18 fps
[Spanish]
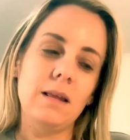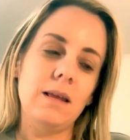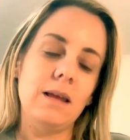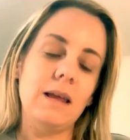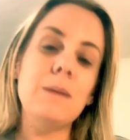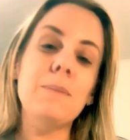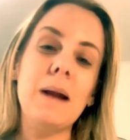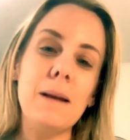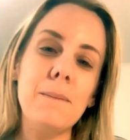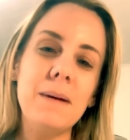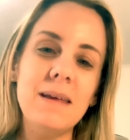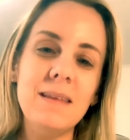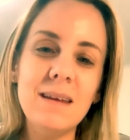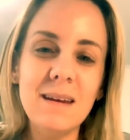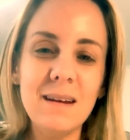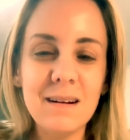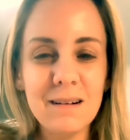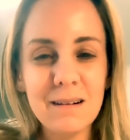y para
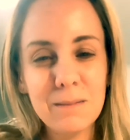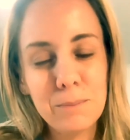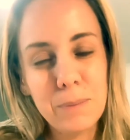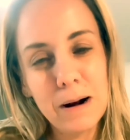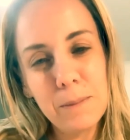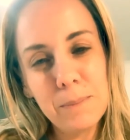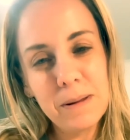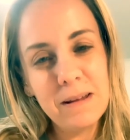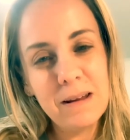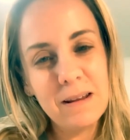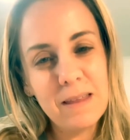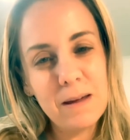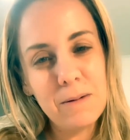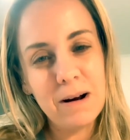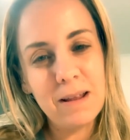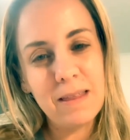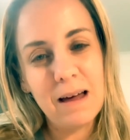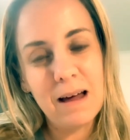pedir, para pedir de
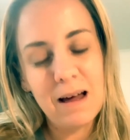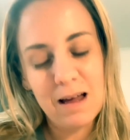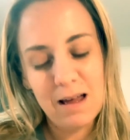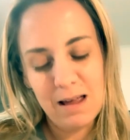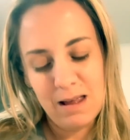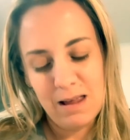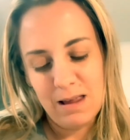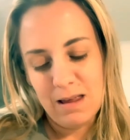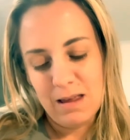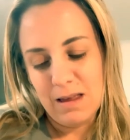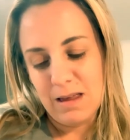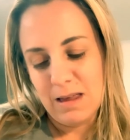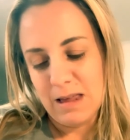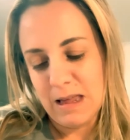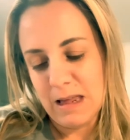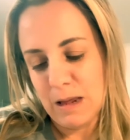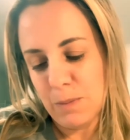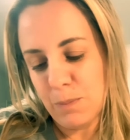verdad
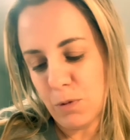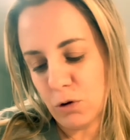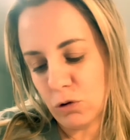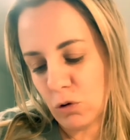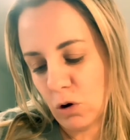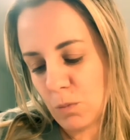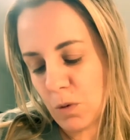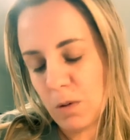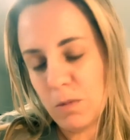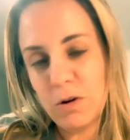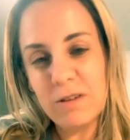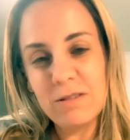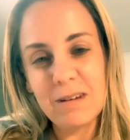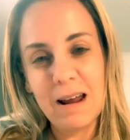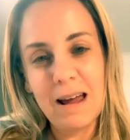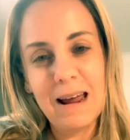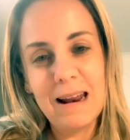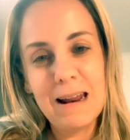eh, por todo el pueblo de
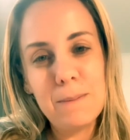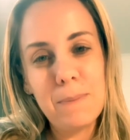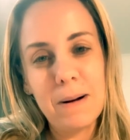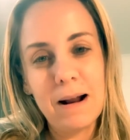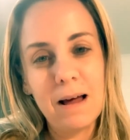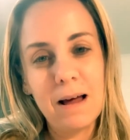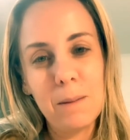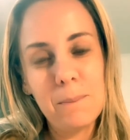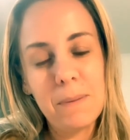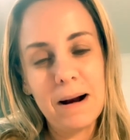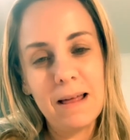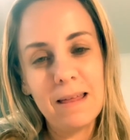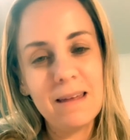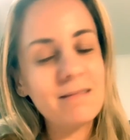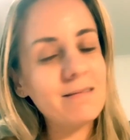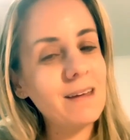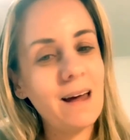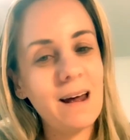Israel y para,
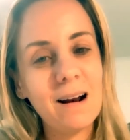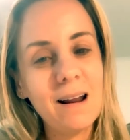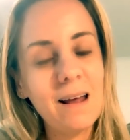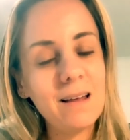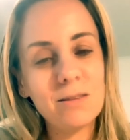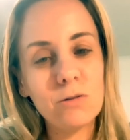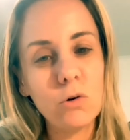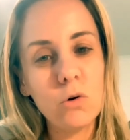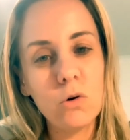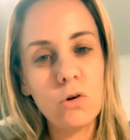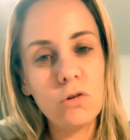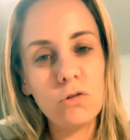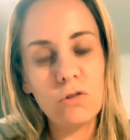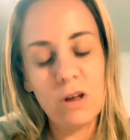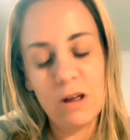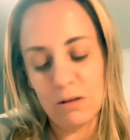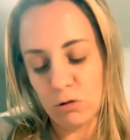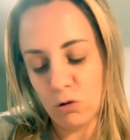desearles a
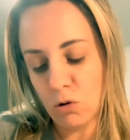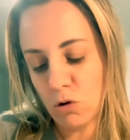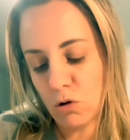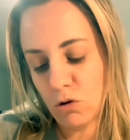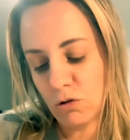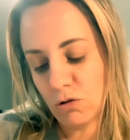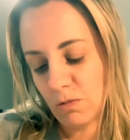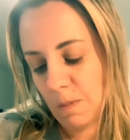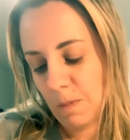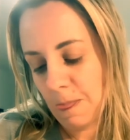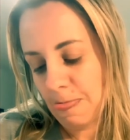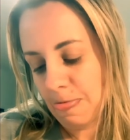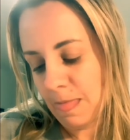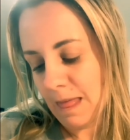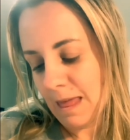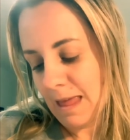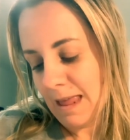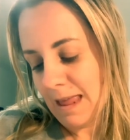todos y a todos
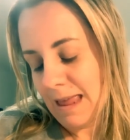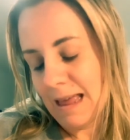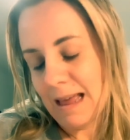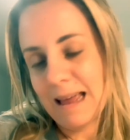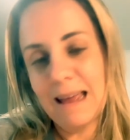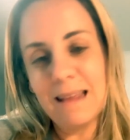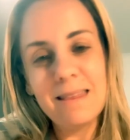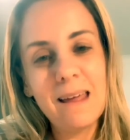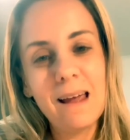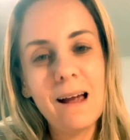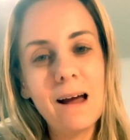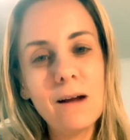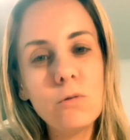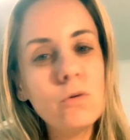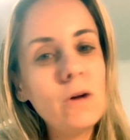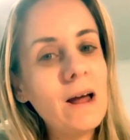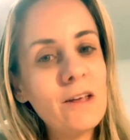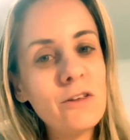que tengan
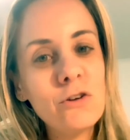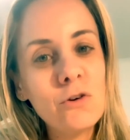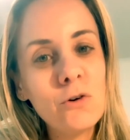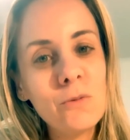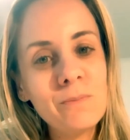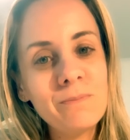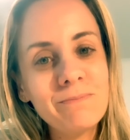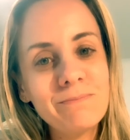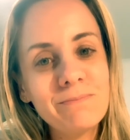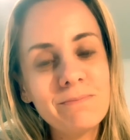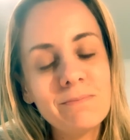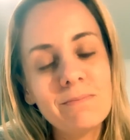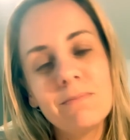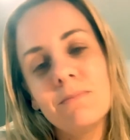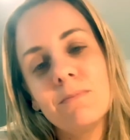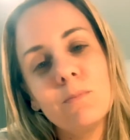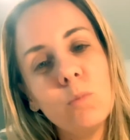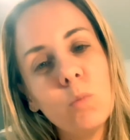un año
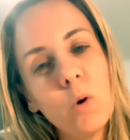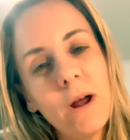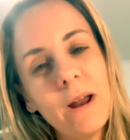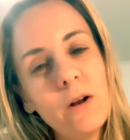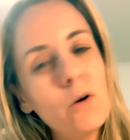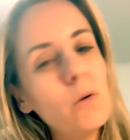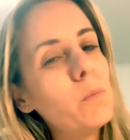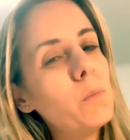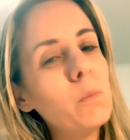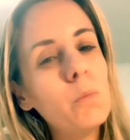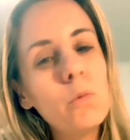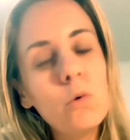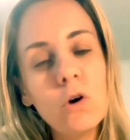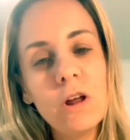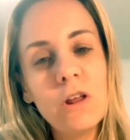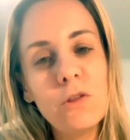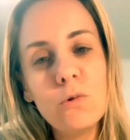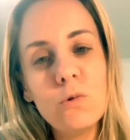bueno,
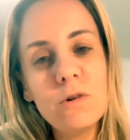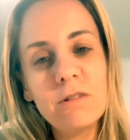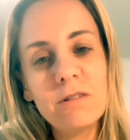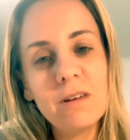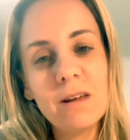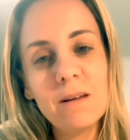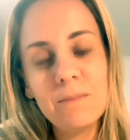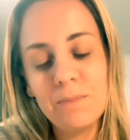muy dulce,